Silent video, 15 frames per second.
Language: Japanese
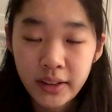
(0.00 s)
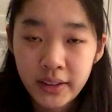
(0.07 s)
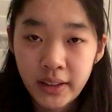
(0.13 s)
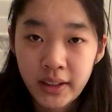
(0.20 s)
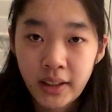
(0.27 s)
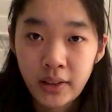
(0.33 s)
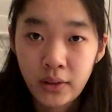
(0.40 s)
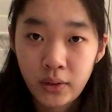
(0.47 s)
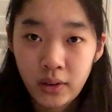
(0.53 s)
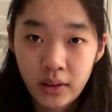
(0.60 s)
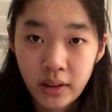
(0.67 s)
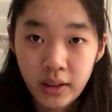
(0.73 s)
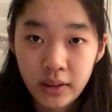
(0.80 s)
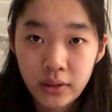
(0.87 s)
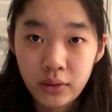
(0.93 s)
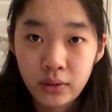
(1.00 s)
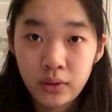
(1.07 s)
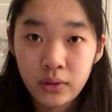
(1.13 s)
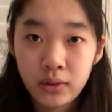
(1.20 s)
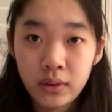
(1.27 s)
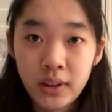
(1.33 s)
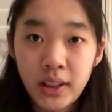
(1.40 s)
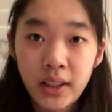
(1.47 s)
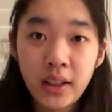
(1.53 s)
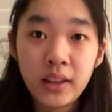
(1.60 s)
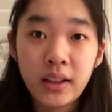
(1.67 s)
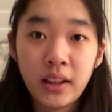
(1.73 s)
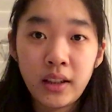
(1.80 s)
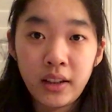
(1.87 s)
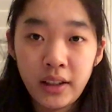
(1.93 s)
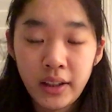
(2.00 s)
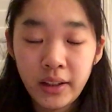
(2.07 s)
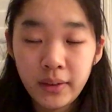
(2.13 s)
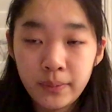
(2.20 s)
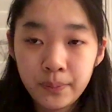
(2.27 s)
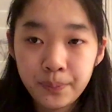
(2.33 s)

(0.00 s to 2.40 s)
輔さんとかからその聞いてたんで